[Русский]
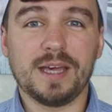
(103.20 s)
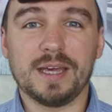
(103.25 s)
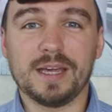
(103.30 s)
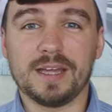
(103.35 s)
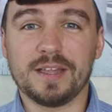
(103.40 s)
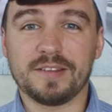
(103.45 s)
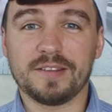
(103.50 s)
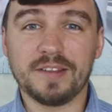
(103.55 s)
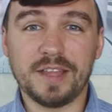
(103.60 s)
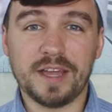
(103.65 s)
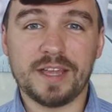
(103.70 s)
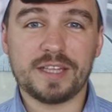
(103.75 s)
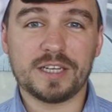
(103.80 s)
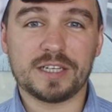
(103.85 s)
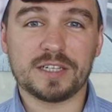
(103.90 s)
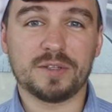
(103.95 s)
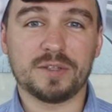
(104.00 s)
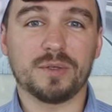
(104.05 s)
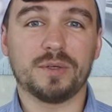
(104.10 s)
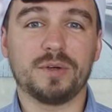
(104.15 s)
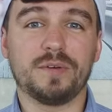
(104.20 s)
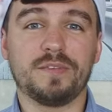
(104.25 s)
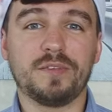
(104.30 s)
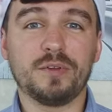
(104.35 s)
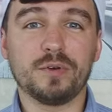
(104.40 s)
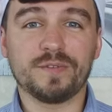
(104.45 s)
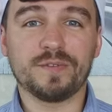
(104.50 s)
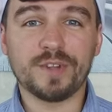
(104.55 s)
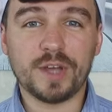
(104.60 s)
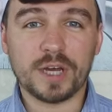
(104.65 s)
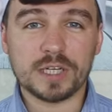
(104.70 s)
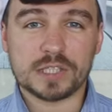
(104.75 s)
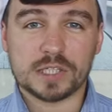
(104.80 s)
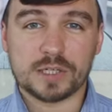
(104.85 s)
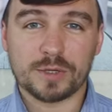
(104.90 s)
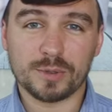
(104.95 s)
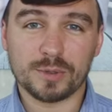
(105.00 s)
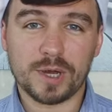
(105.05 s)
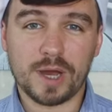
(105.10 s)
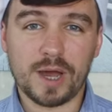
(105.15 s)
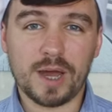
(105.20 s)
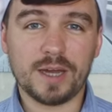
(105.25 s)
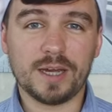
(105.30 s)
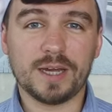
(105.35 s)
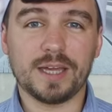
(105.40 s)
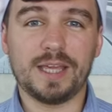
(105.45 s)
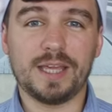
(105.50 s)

Э, знайте, что все в наших руках,